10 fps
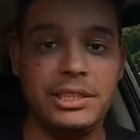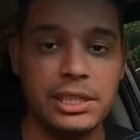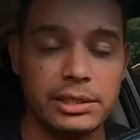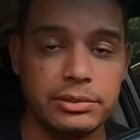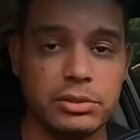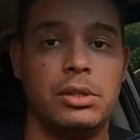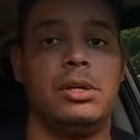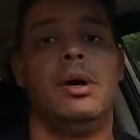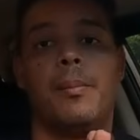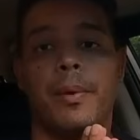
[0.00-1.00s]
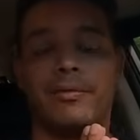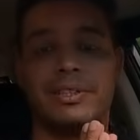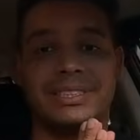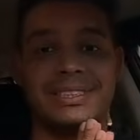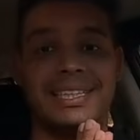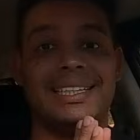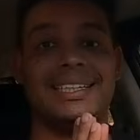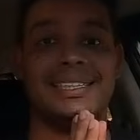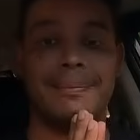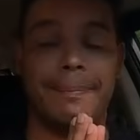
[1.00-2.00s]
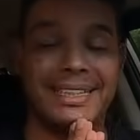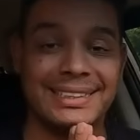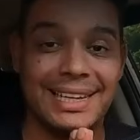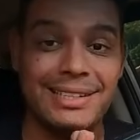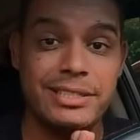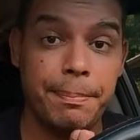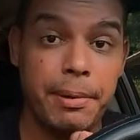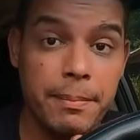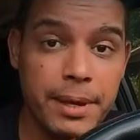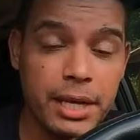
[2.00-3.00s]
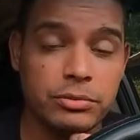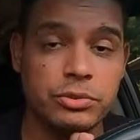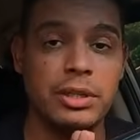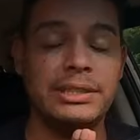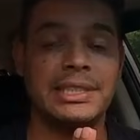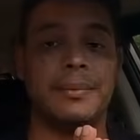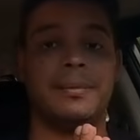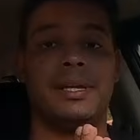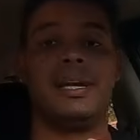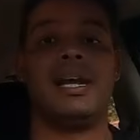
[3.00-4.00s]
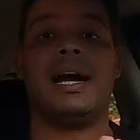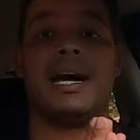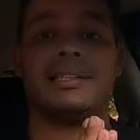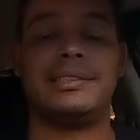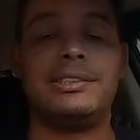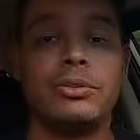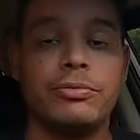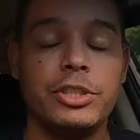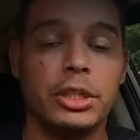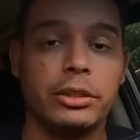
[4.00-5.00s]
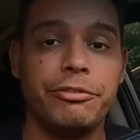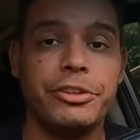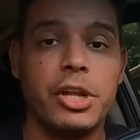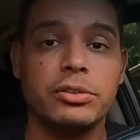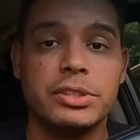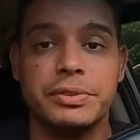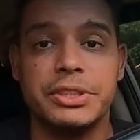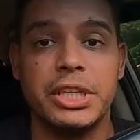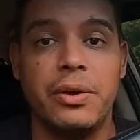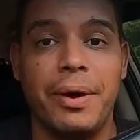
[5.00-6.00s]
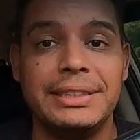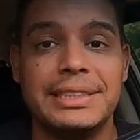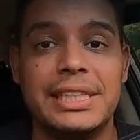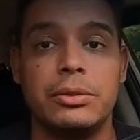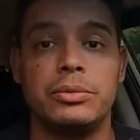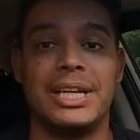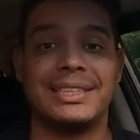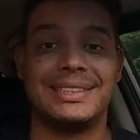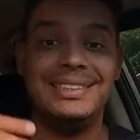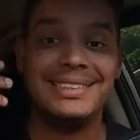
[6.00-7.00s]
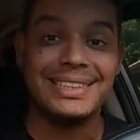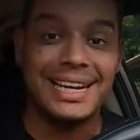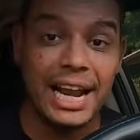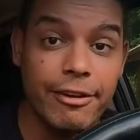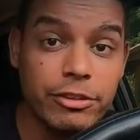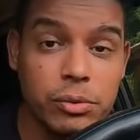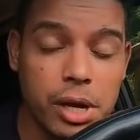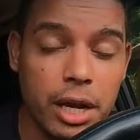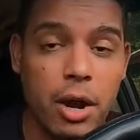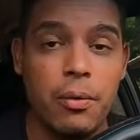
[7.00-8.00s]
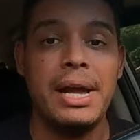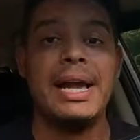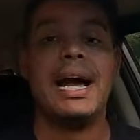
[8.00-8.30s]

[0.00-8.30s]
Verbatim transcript: dicas para você passar de primeira no seu exame. Assista o vídeo até o final. Se você não é inscrito, já se inscreva no canal,